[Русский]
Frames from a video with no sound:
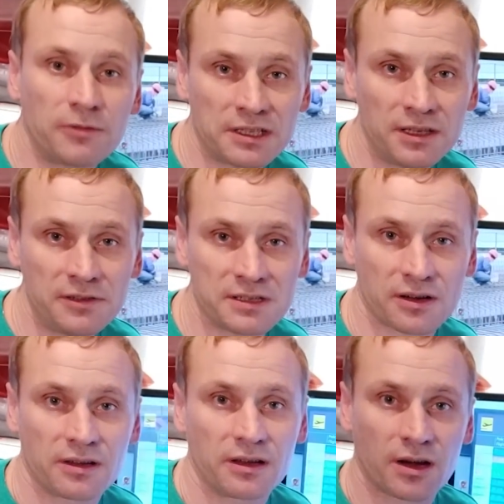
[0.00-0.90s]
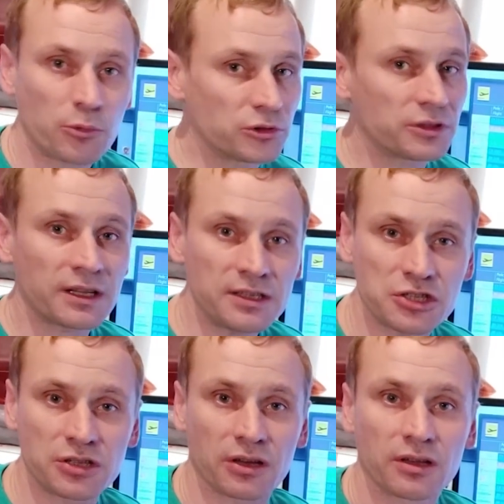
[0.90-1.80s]
два телевизора работают
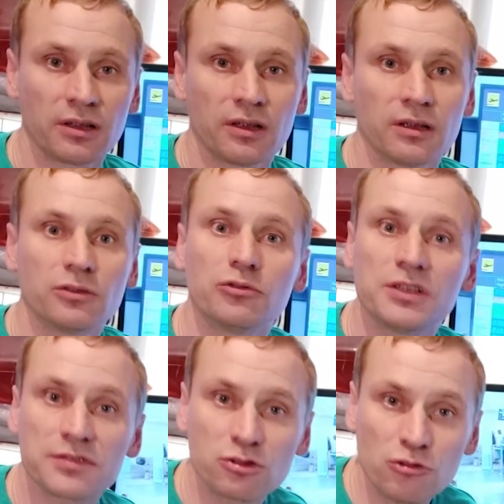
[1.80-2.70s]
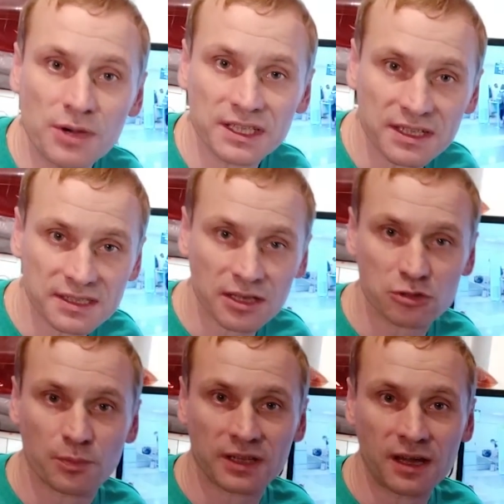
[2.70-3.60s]
отлично. Но не вздумайте их
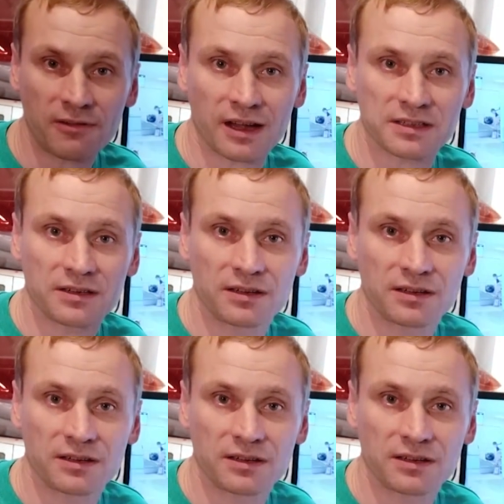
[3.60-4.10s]
сразу продавать.